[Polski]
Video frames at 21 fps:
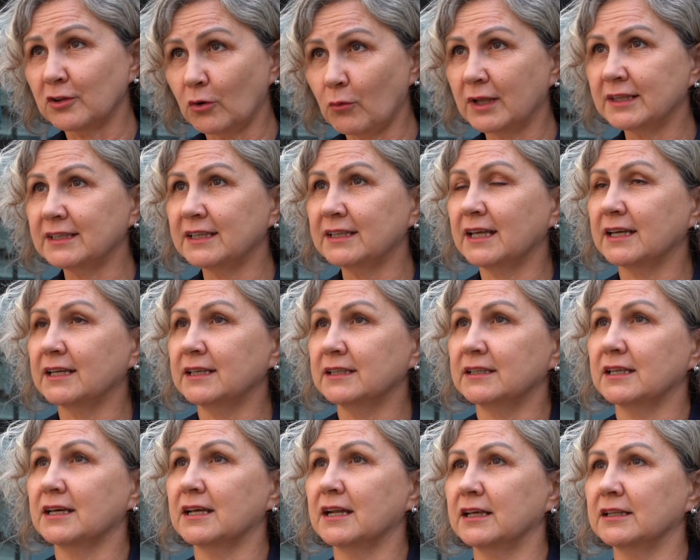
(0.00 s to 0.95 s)
dokładnie na
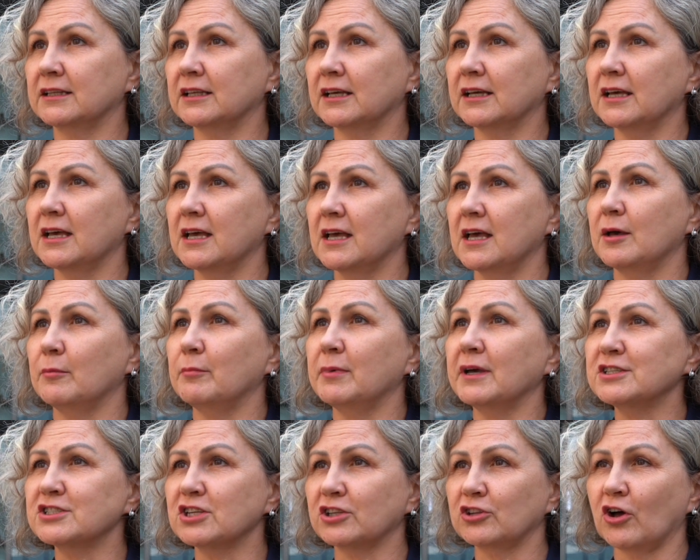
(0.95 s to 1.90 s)
jej terenie.
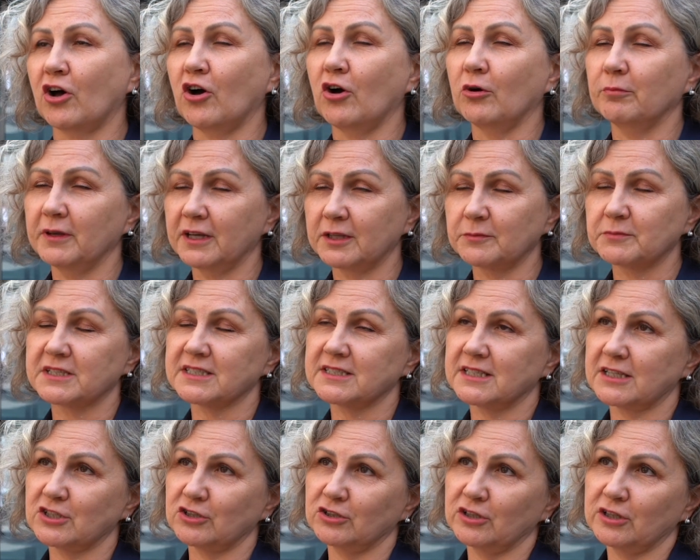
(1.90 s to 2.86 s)
Będzie to obiekt
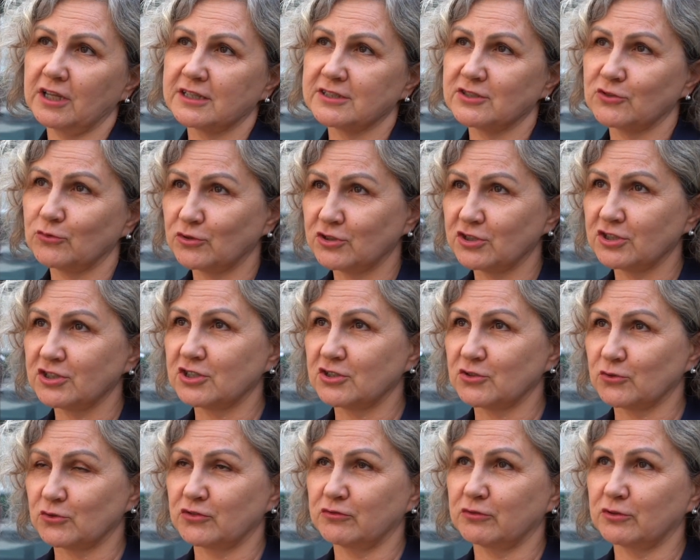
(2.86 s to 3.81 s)
przeznaczony dla
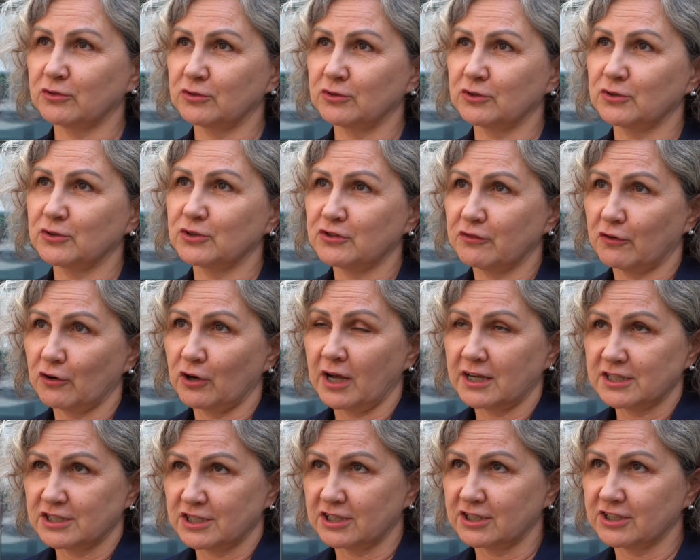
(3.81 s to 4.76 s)

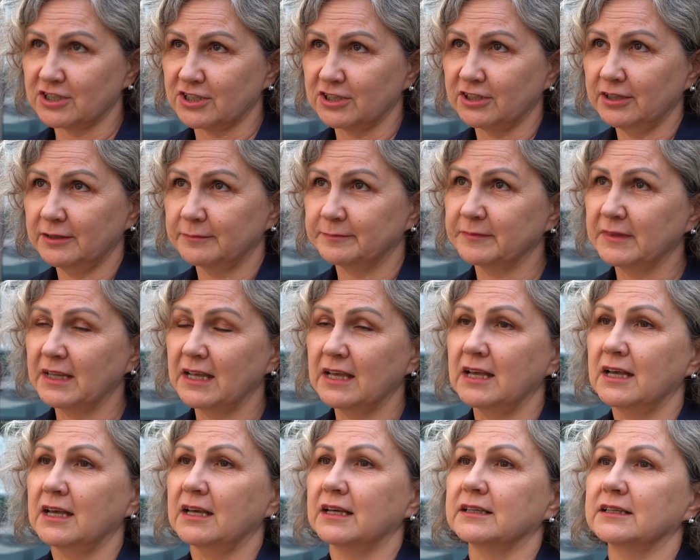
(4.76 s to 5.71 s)
134 dzieci.
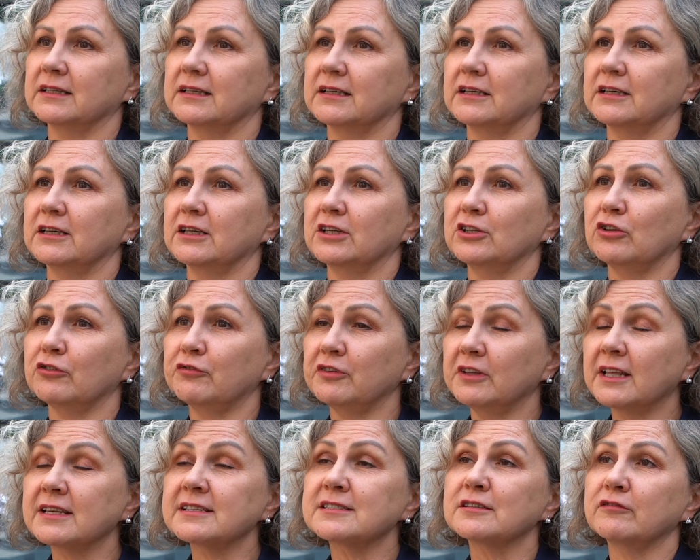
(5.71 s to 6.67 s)
Y, I
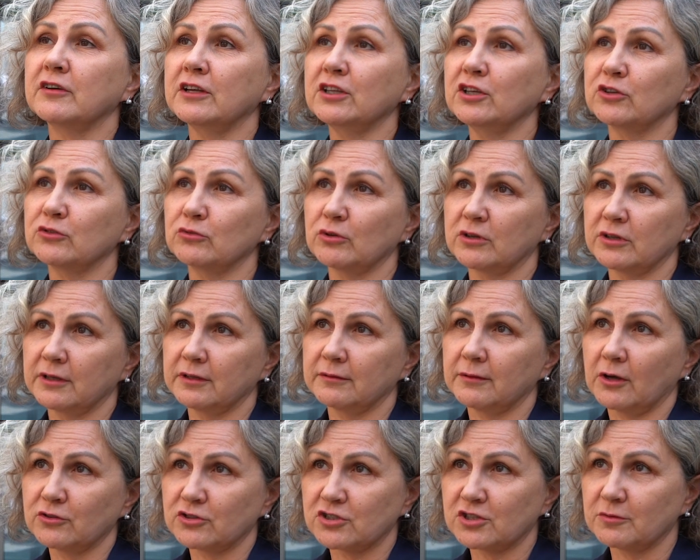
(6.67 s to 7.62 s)
dofinansowanie,
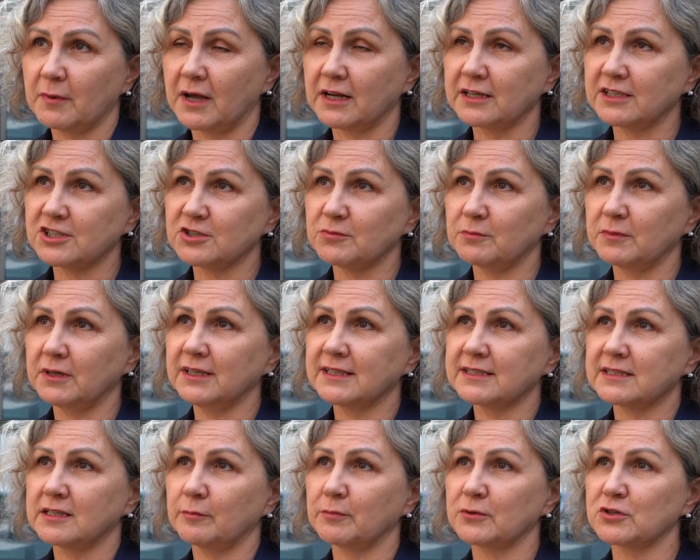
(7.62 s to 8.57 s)
które otrzymaliśmy,
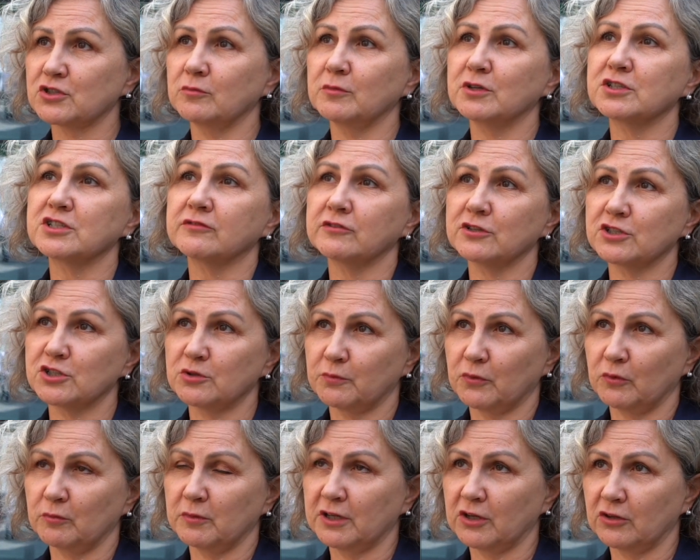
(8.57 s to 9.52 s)
jest na poziomie
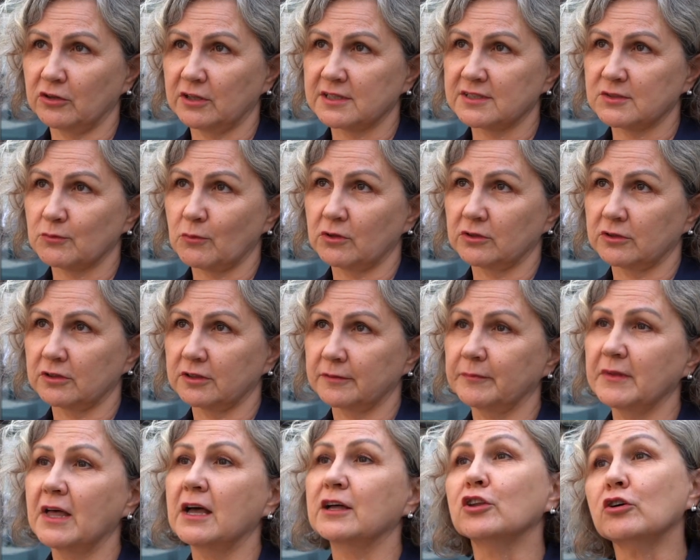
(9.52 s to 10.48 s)
9,5 miliona złotych.
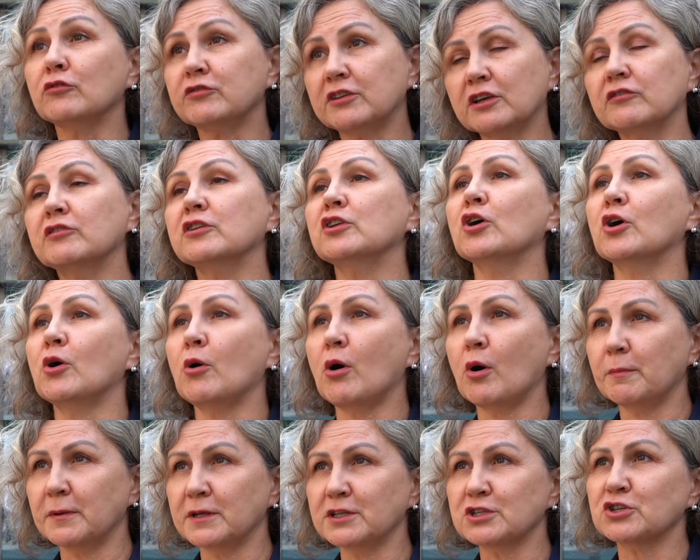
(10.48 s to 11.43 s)
To w tej chwili
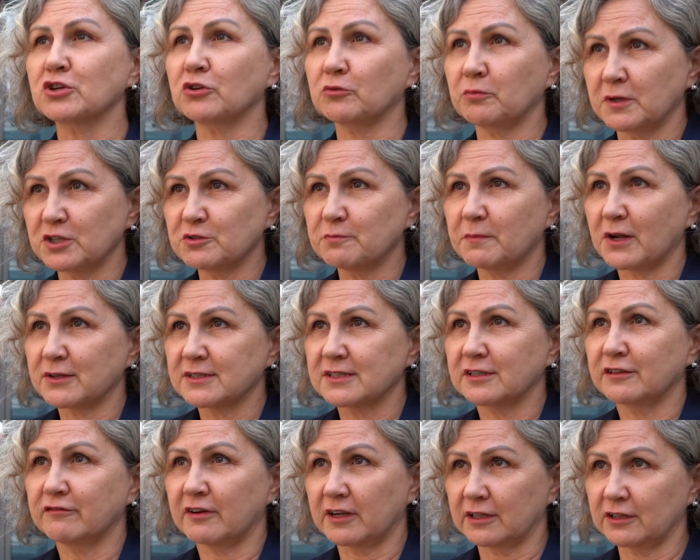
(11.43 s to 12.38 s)
około
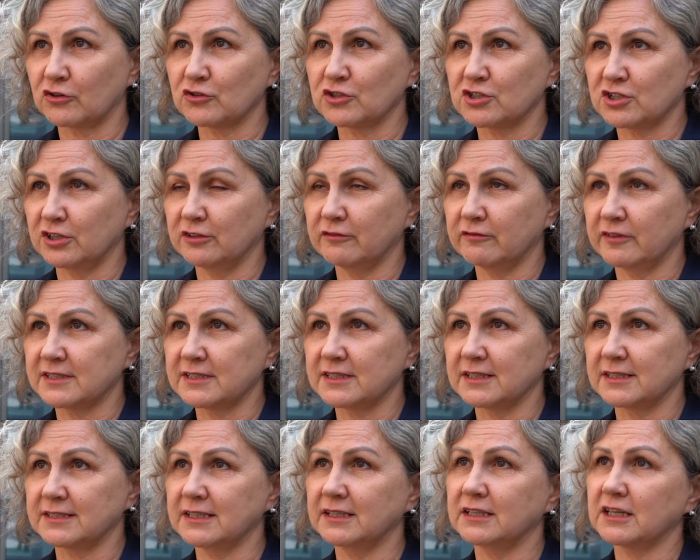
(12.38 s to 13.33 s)
55% wartości
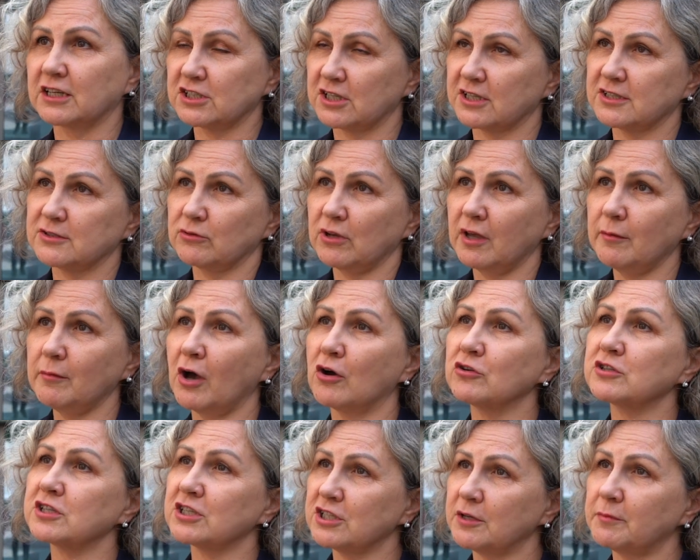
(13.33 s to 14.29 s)
inwestycji, tak szacujemy,
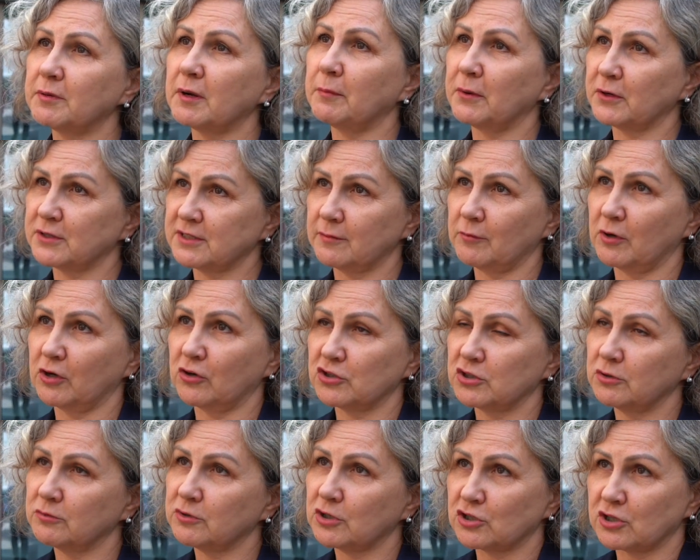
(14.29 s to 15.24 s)
chociaż te proporcje mogą
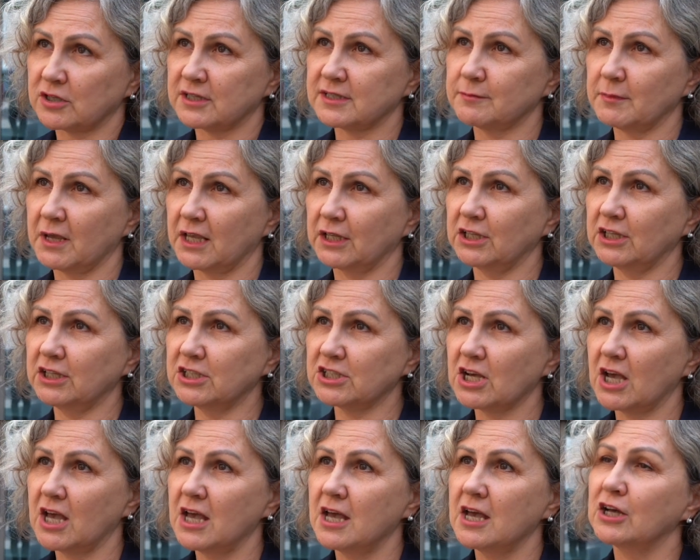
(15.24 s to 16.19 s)
się troszkę
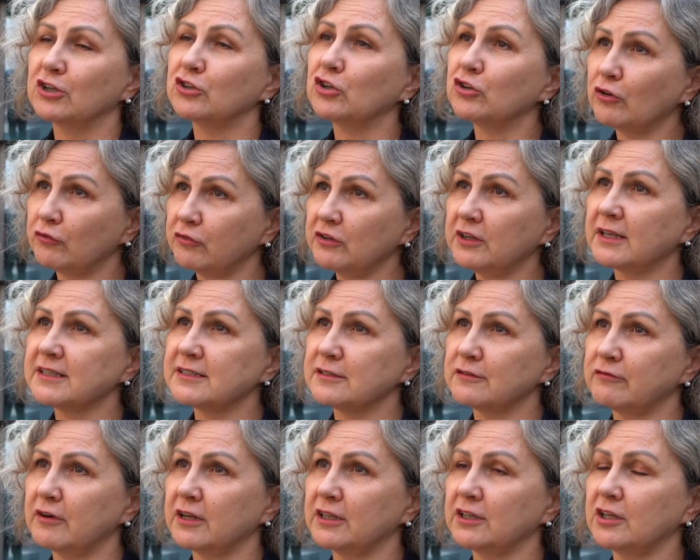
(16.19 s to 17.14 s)
zmienić. To
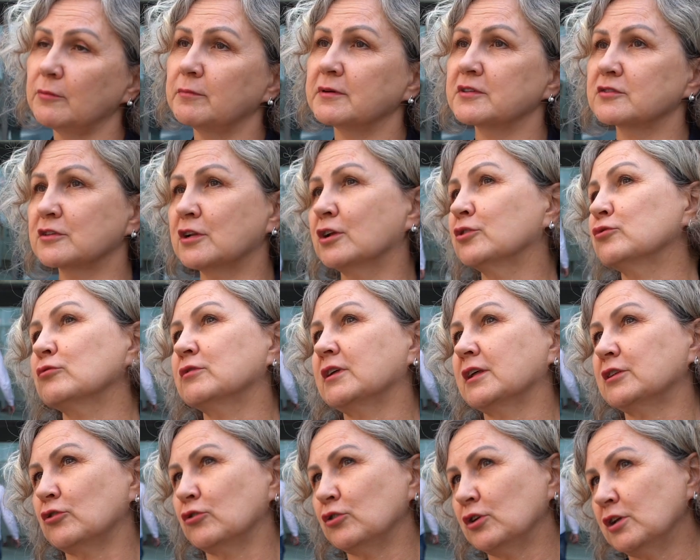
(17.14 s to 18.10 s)
dofinansowanie, bez względu
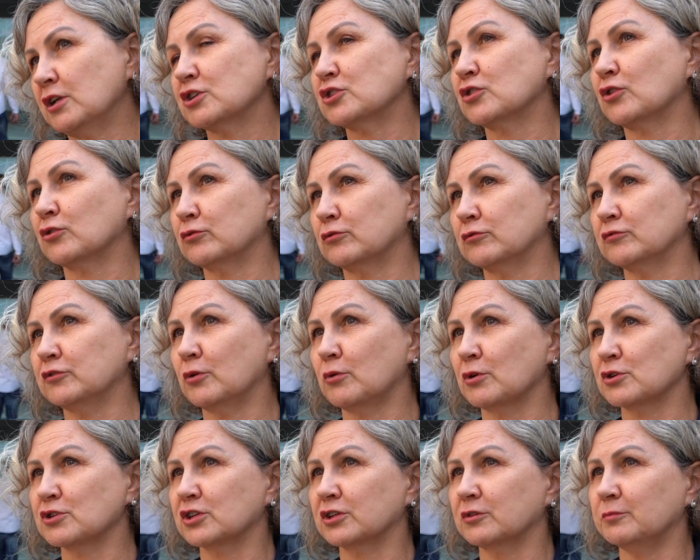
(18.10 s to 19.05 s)
na to, ile środków
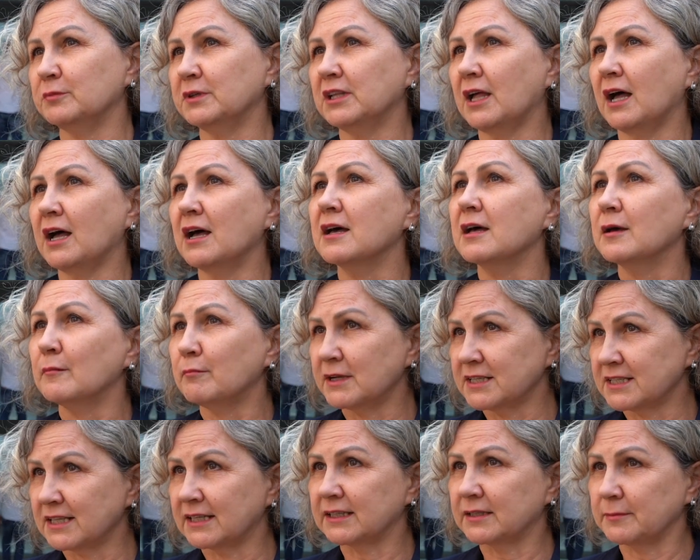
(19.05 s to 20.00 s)
dołoży gmina,
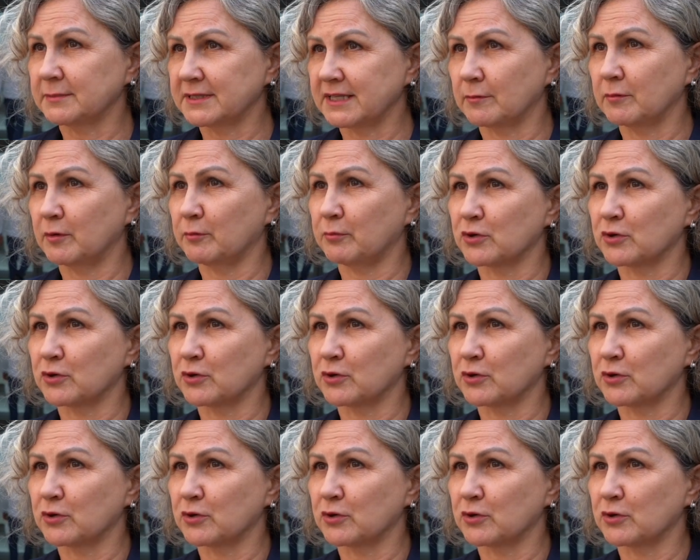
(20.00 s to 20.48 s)
będzie na tym samym